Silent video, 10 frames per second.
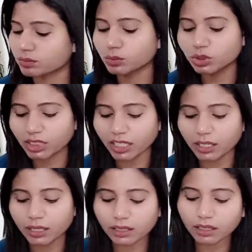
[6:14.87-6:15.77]
मुझे
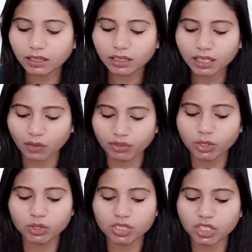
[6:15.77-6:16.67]
काफ़ी
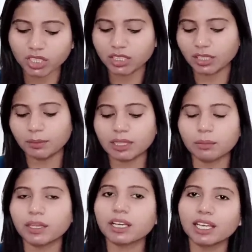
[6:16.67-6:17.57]
दिनों से चाहिए थे
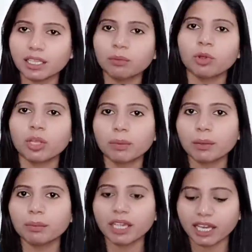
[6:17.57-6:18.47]
मतलब मेरे ख़त्म होने
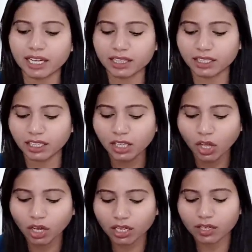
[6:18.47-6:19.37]
पर भी आ रहे थे
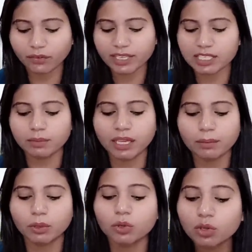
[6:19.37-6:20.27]
और वैसे भी
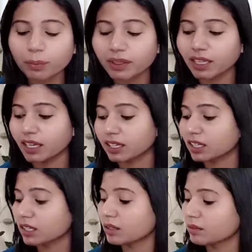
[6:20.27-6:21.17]
आप लोगों को पता है
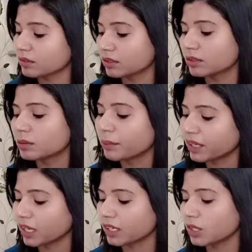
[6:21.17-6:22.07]
कि आ,
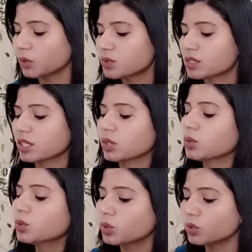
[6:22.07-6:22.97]
मैं क्या क्या यूज़ करती
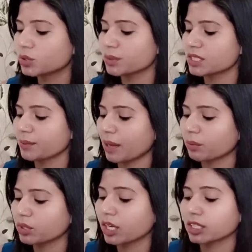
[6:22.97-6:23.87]
हूँ तो उसमें से मैं
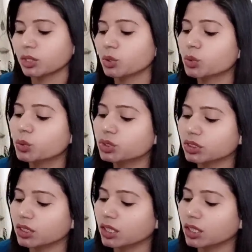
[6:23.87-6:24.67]
आपको दिखा देती हूँ और कुछ